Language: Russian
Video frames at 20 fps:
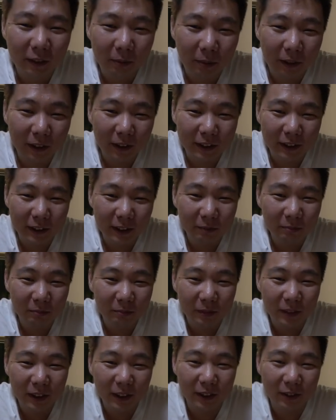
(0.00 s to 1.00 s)
Привет всем,
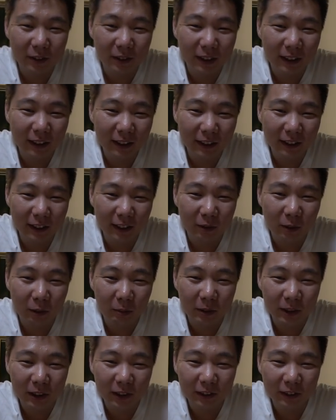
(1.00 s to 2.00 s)
меня зовут Олег и добро
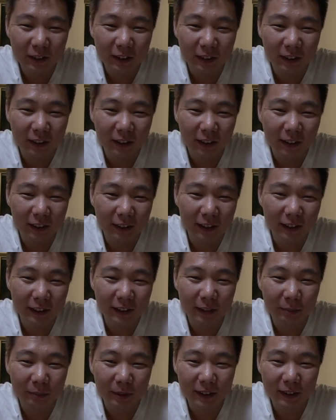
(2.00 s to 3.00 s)
пожаловать на канал
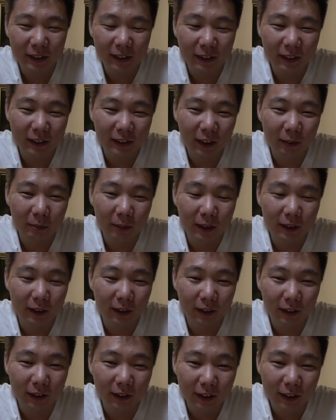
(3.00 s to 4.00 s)
Записки
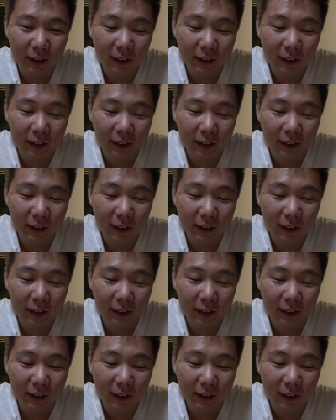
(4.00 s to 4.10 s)
гастарбайтера.